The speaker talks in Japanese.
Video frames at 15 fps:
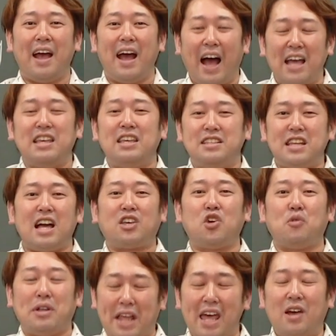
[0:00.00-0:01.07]
はい、じゃあ今
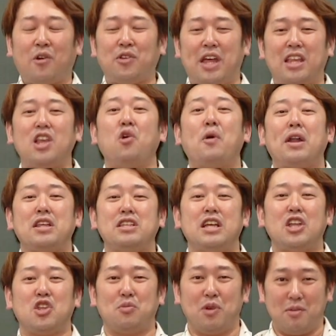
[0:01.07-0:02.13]
日はね、この辺で終わりにし
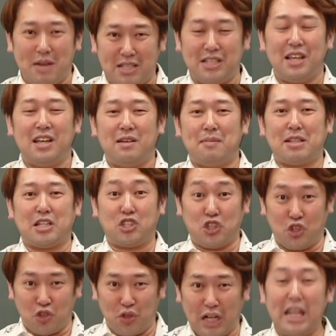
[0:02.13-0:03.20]
たいと思います。また
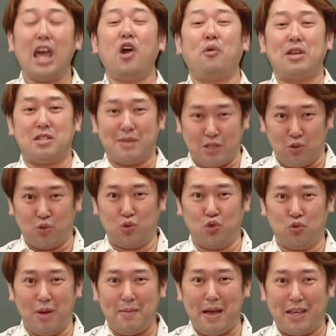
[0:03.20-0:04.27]
次の動画でお会いしましょ
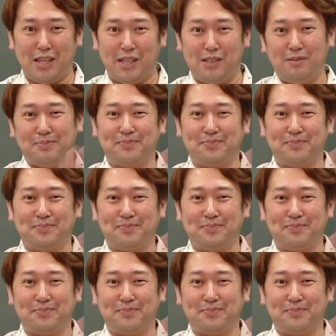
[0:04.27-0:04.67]
う。バイバイ。